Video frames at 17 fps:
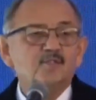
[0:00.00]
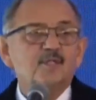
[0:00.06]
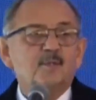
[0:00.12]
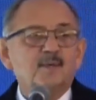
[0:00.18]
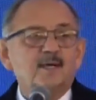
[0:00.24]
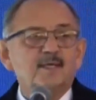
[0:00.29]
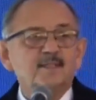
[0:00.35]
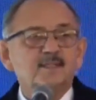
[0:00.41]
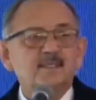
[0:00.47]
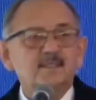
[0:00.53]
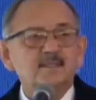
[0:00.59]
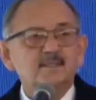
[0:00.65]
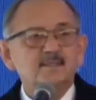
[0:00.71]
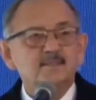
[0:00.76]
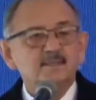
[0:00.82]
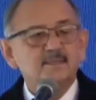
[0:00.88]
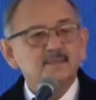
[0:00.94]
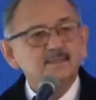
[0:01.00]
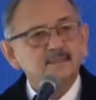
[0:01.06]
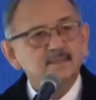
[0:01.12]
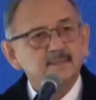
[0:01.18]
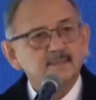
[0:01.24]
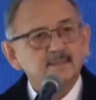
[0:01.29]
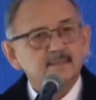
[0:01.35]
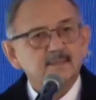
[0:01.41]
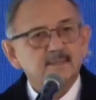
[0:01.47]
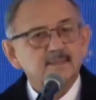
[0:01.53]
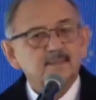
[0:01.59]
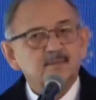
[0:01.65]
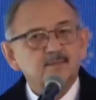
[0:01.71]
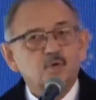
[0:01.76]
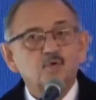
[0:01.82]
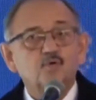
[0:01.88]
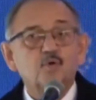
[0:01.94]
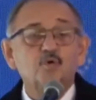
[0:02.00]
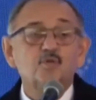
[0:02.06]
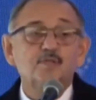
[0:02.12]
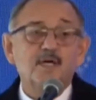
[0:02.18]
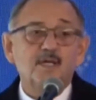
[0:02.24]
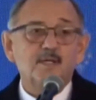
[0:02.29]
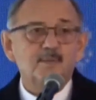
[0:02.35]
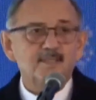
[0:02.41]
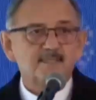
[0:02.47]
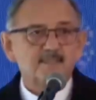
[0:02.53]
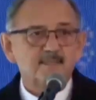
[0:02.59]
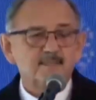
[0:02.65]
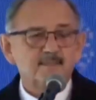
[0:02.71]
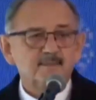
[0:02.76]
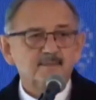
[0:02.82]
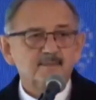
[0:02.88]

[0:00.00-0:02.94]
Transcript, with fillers: zamanki hukuk darbesi,